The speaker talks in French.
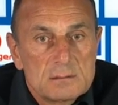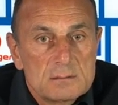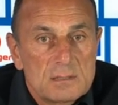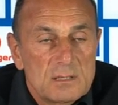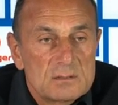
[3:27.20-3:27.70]

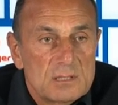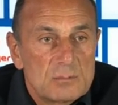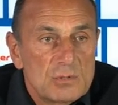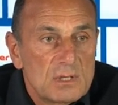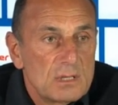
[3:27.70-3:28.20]
dans
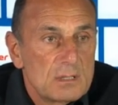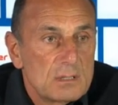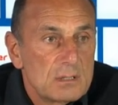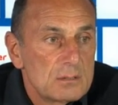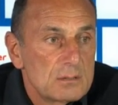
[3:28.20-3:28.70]
l'ensemble,
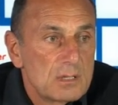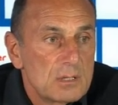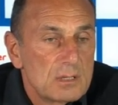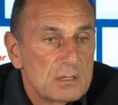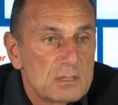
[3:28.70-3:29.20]
on,
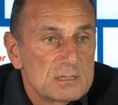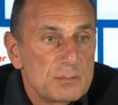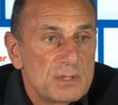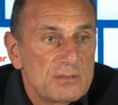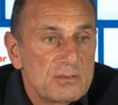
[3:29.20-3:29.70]
a assez
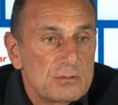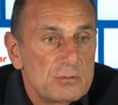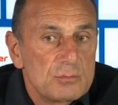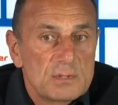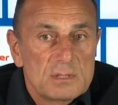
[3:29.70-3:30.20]
bien
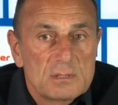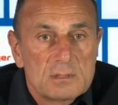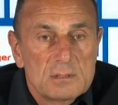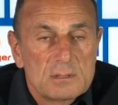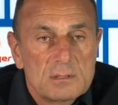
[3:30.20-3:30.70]
défendu, mais
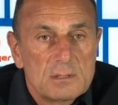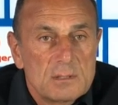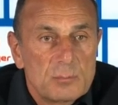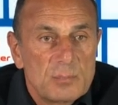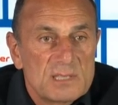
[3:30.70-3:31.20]

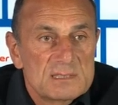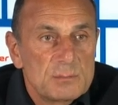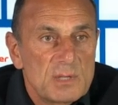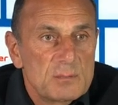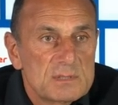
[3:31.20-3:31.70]
pas assez
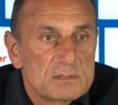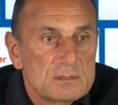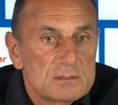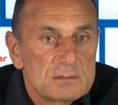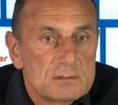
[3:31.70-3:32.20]
bien parce
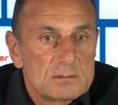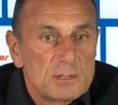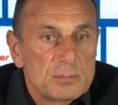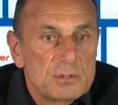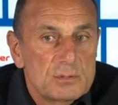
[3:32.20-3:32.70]
qu'on
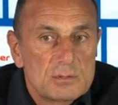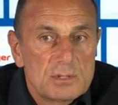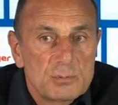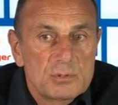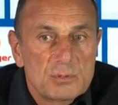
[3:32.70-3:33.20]
a, pris
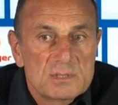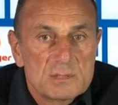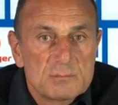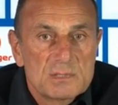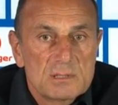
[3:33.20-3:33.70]
le,
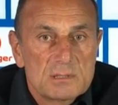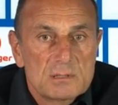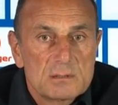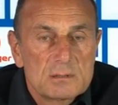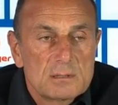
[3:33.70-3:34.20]
troisième
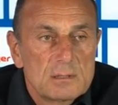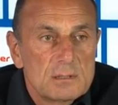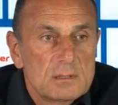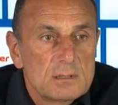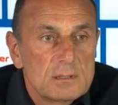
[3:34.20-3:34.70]

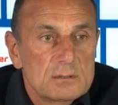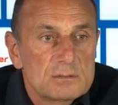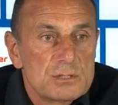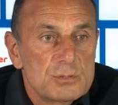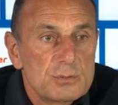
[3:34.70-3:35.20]
qui
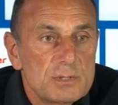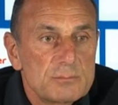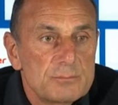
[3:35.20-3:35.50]
nous a tués. Est-ce